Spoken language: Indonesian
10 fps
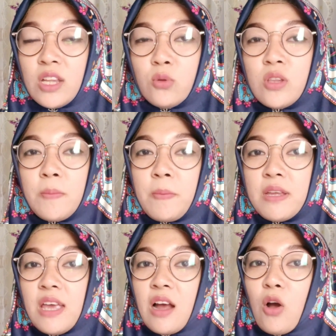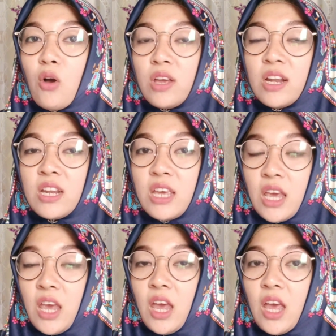itu tipe yang
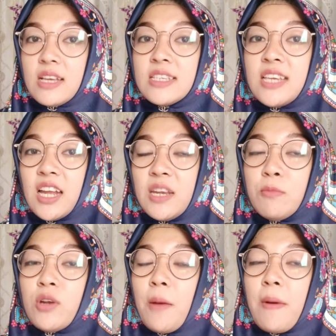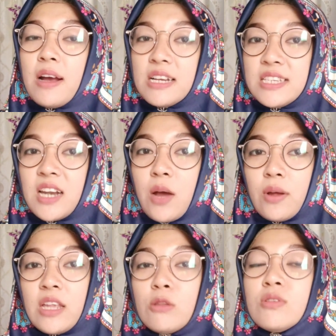oily, jadi mudah banget
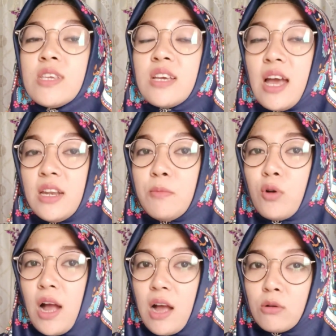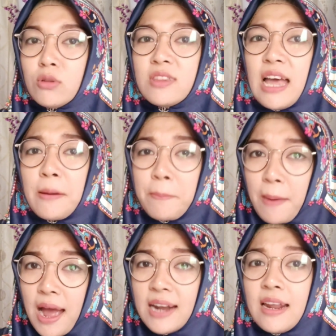jerawat itu singgah di muka aku
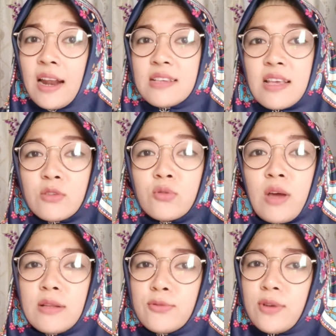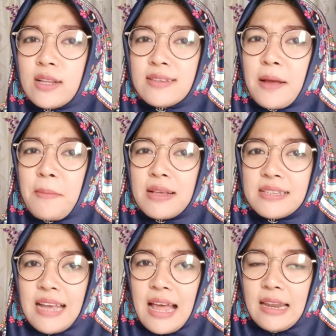tanpa ada rasa sungkan-sungkan sama
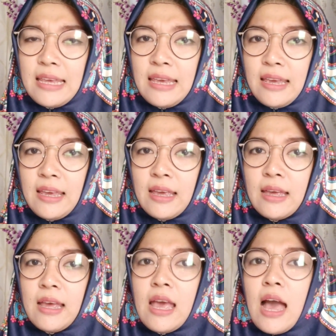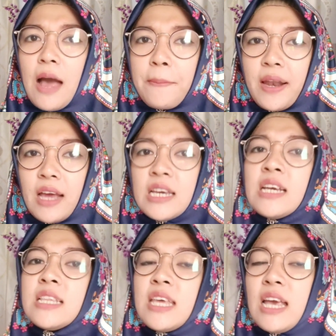sekali.
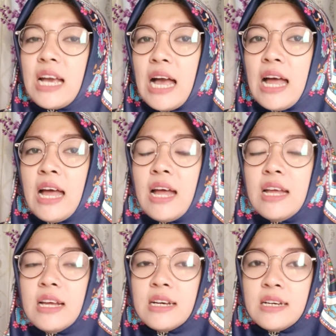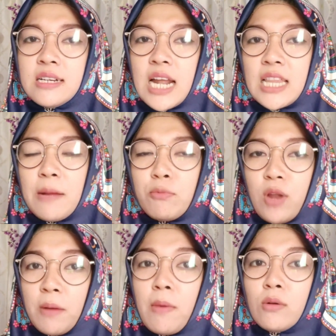Apalagi ketika e, datang
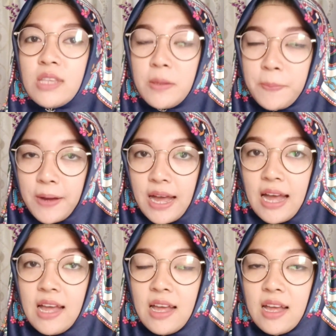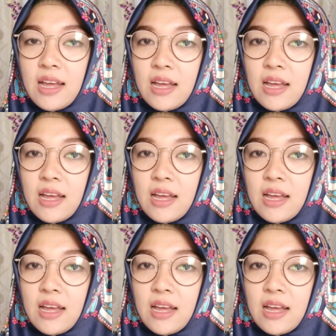bulan mau tiba,